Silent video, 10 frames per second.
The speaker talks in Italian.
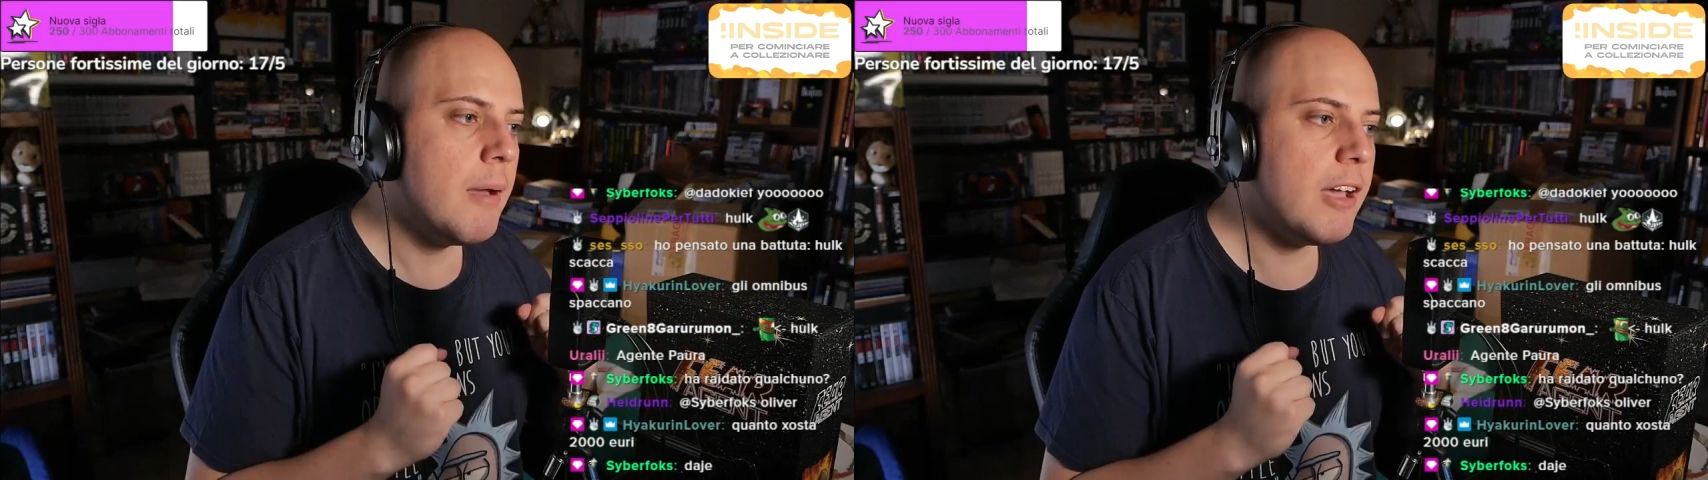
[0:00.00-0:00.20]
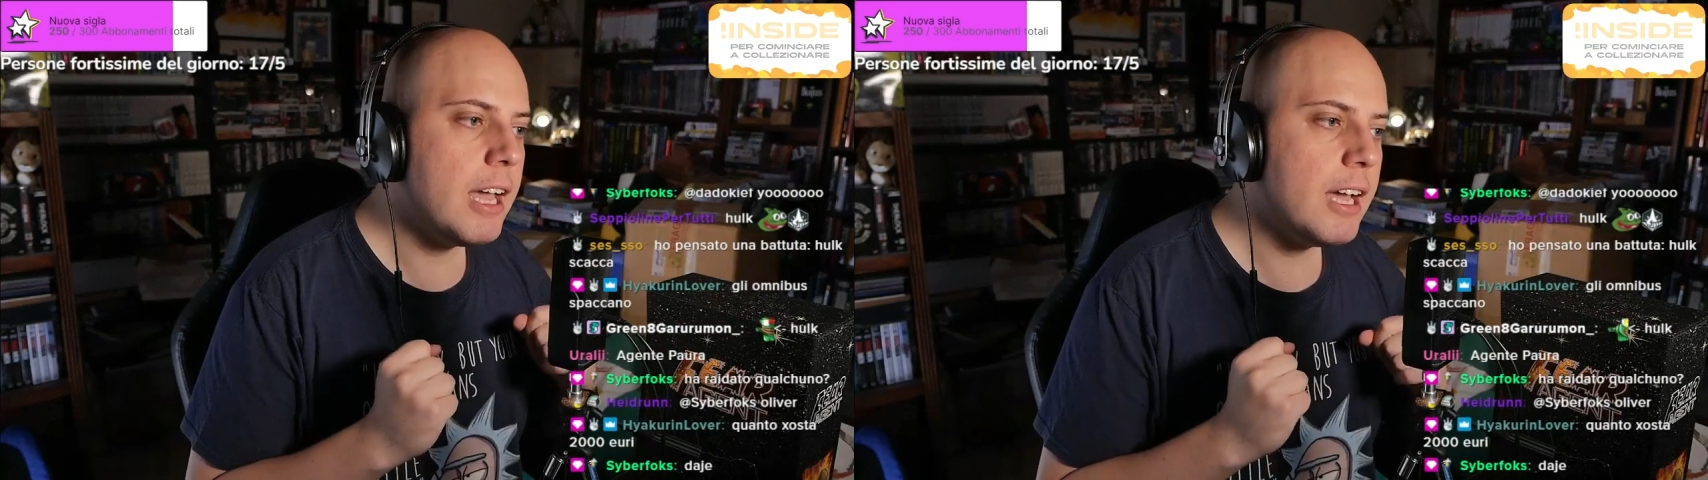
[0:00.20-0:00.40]

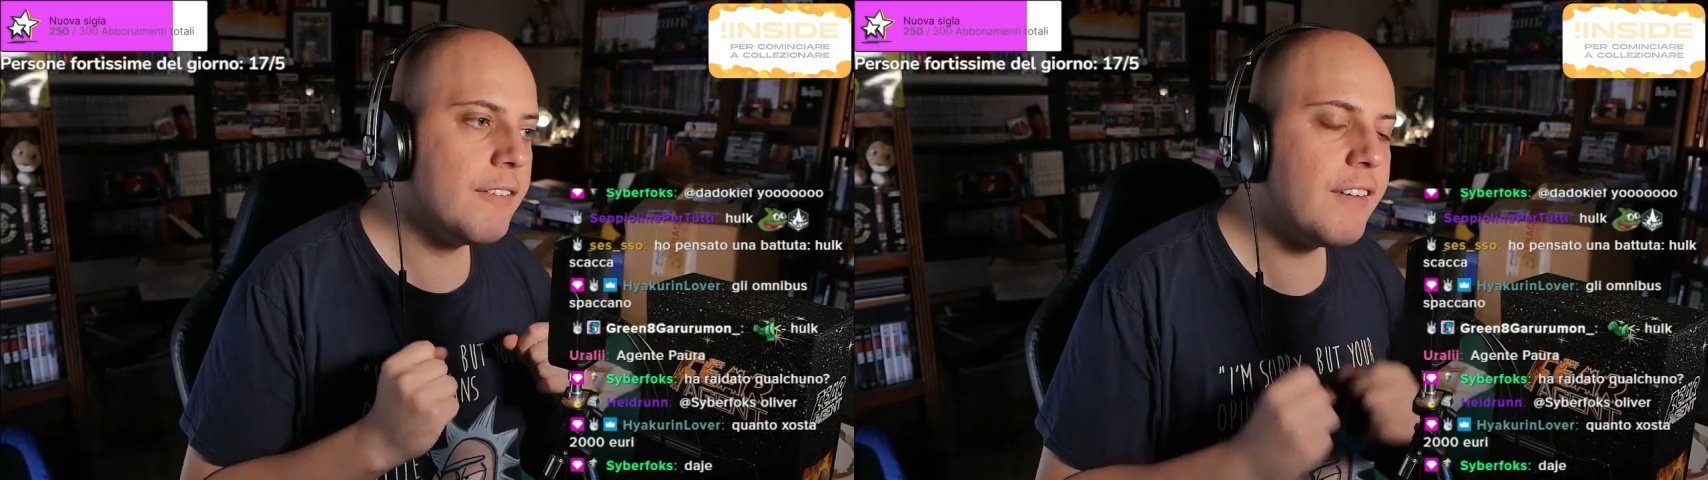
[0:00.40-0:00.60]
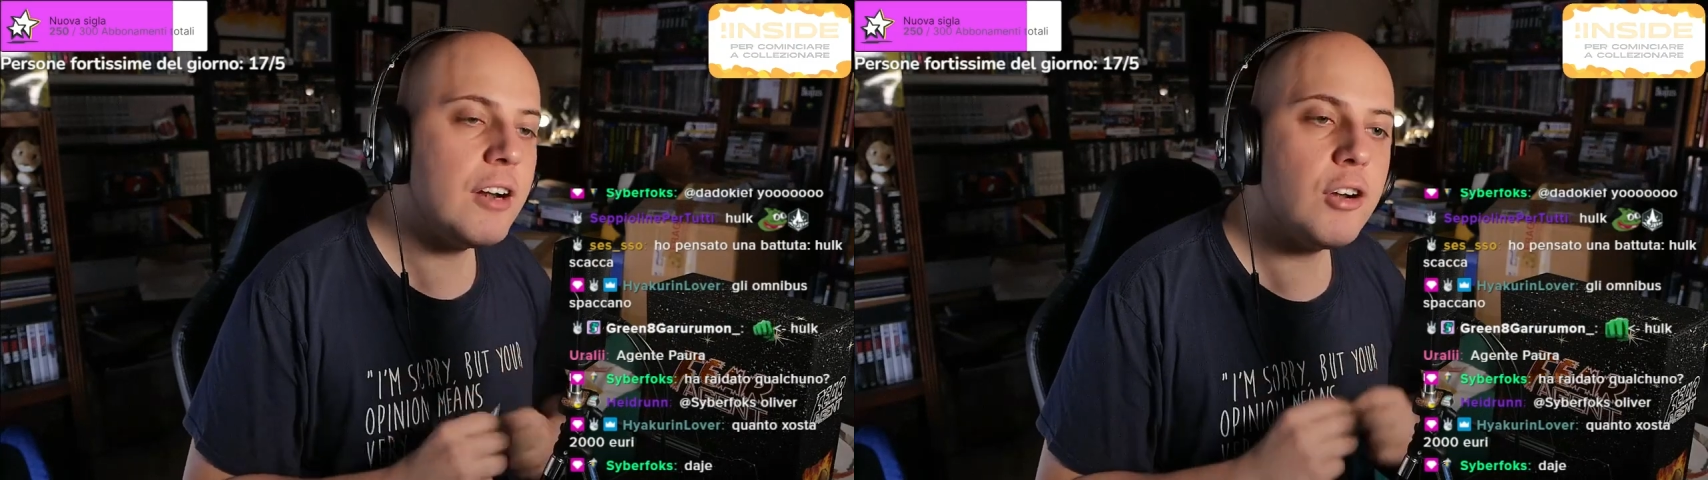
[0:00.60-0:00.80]
eh,
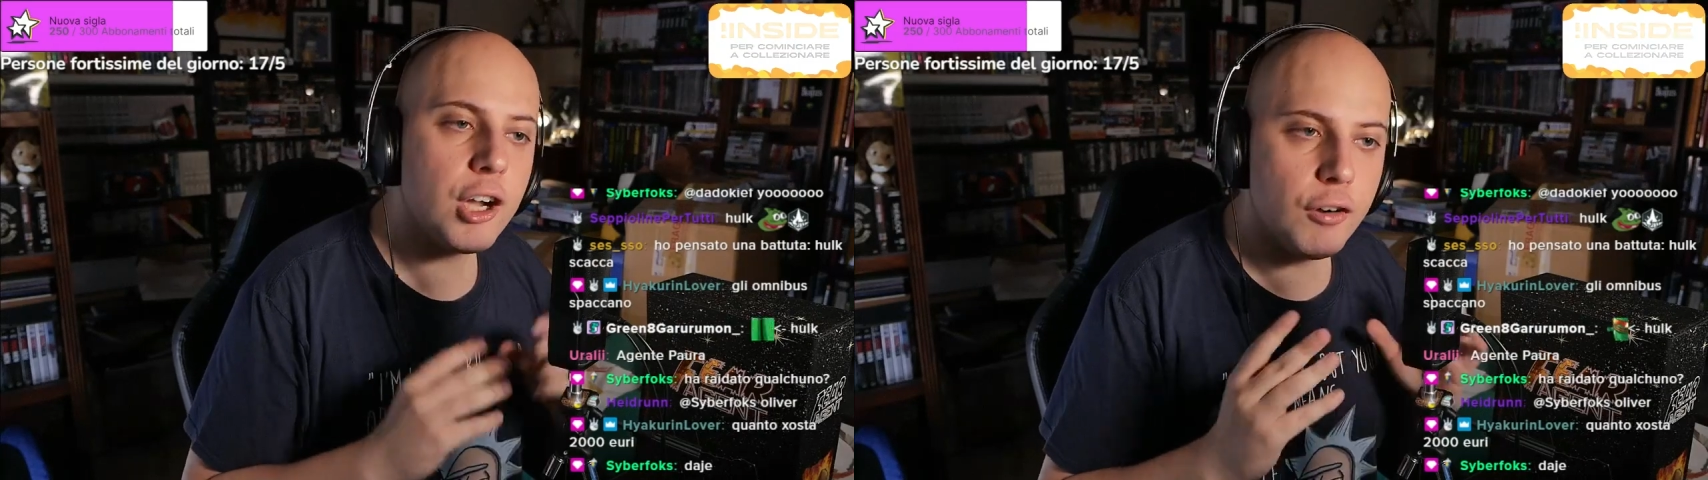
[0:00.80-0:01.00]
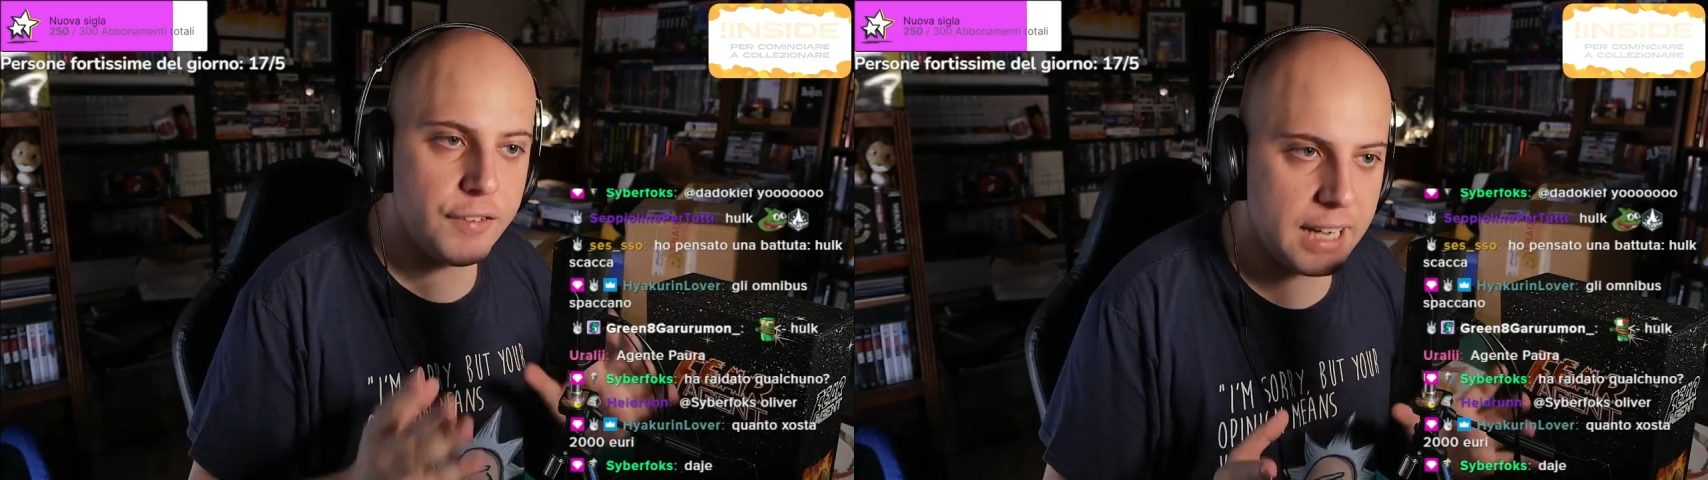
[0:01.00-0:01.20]
fanno i
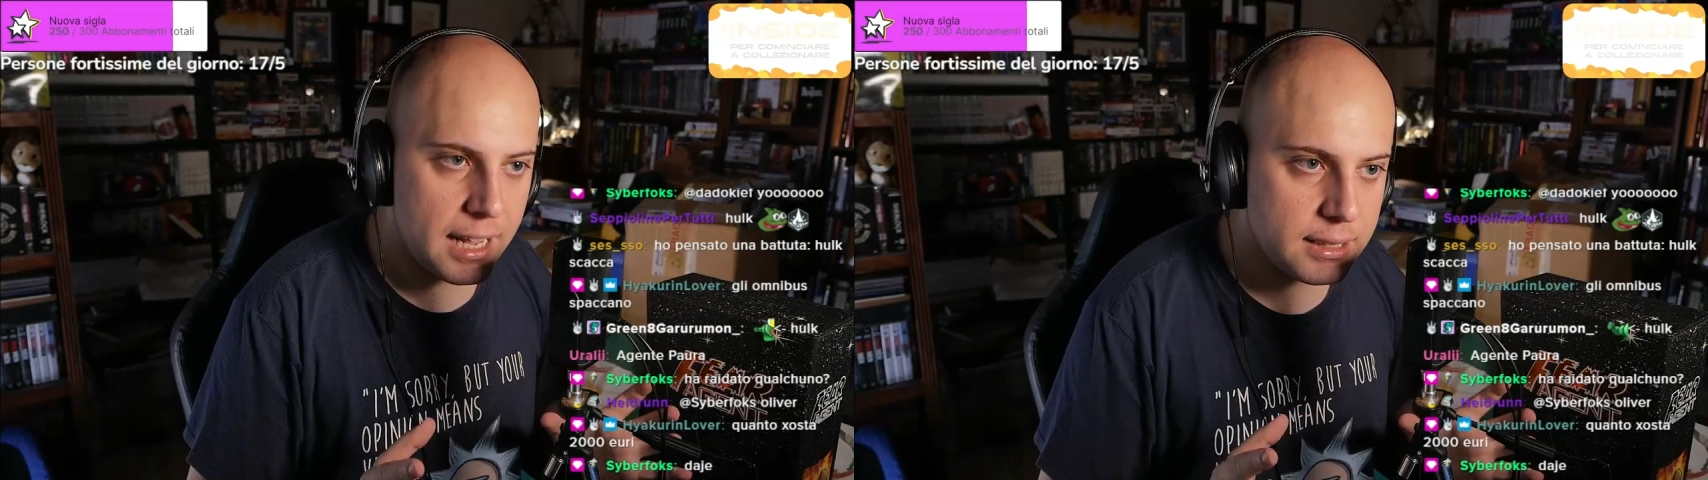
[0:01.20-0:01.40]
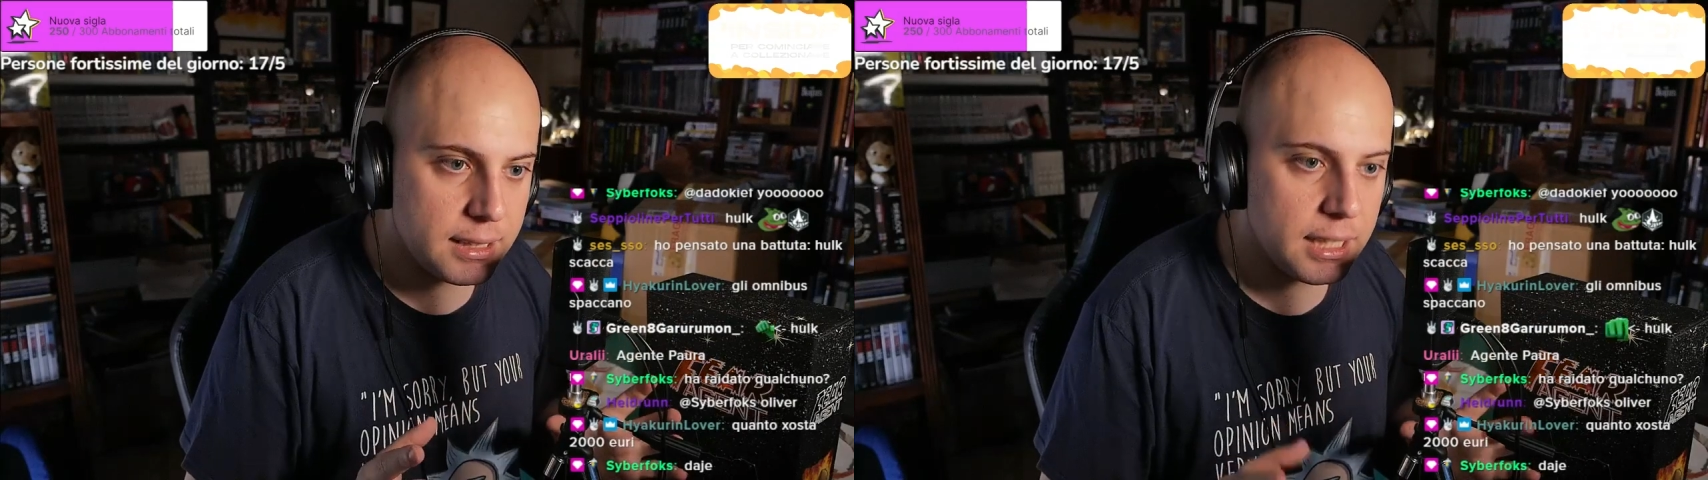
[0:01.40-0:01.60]

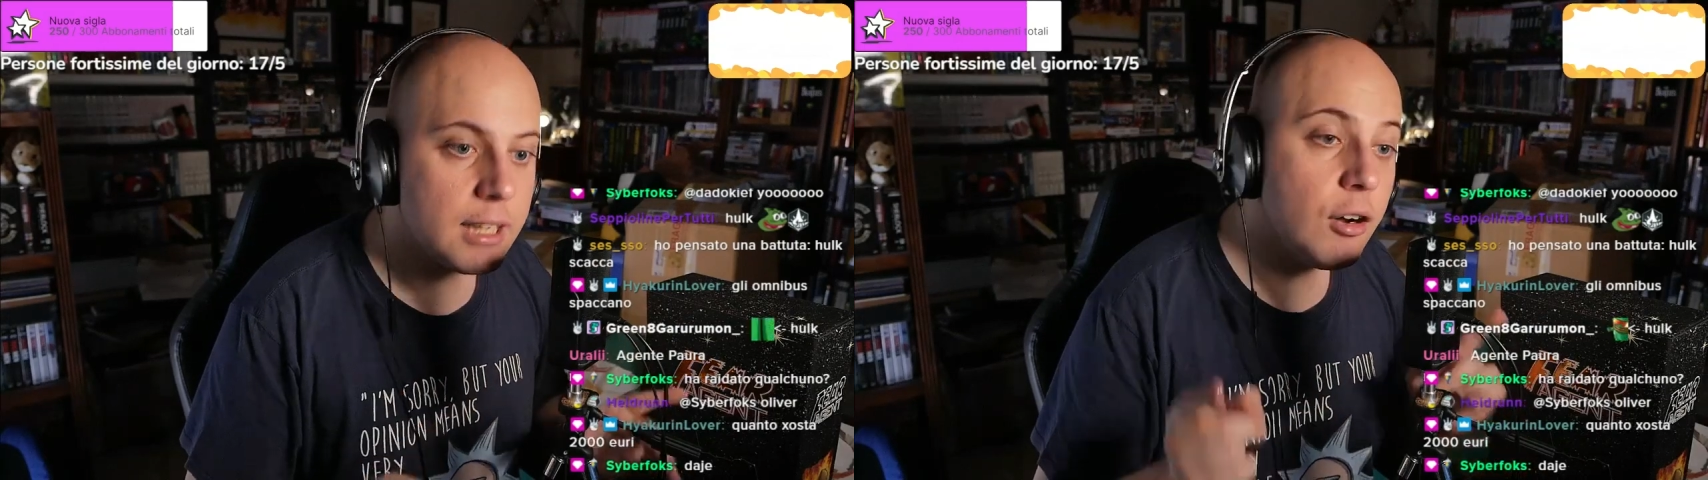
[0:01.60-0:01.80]
cofanetti,